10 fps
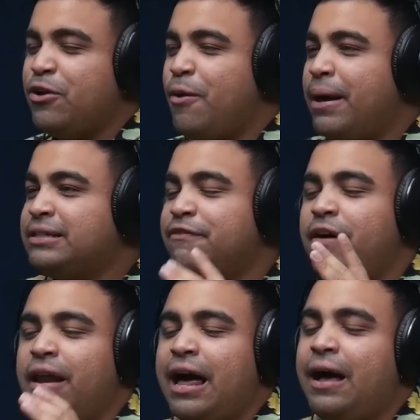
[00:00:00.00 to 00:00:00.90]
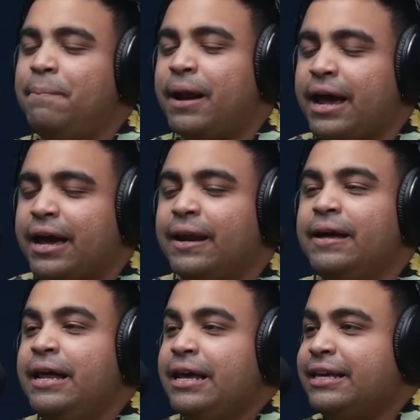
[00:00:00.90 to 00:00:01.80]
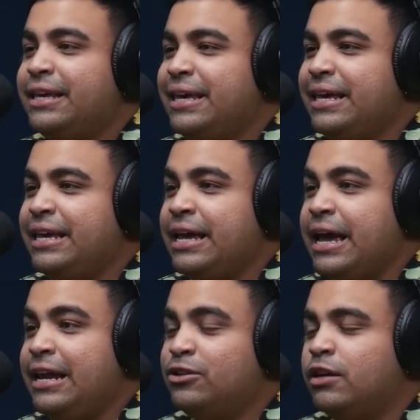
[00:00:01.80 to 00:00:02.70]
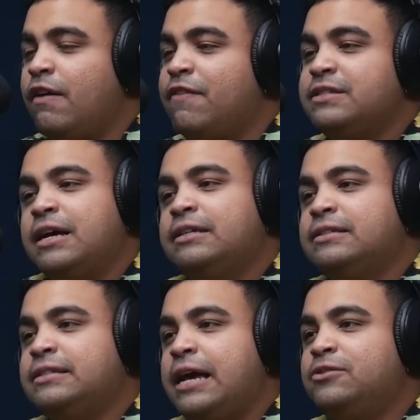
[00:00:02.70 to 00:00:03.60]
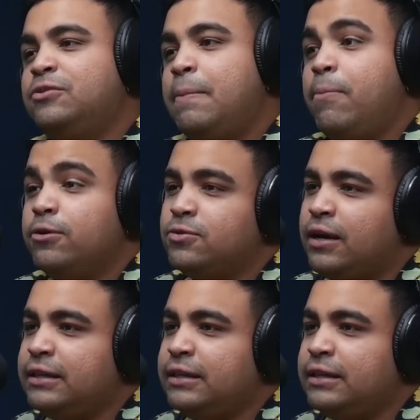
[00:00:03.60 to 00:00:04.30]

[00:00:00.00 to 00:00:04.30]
ele começa a falar pra ela que ele só vai fazer sexo depois do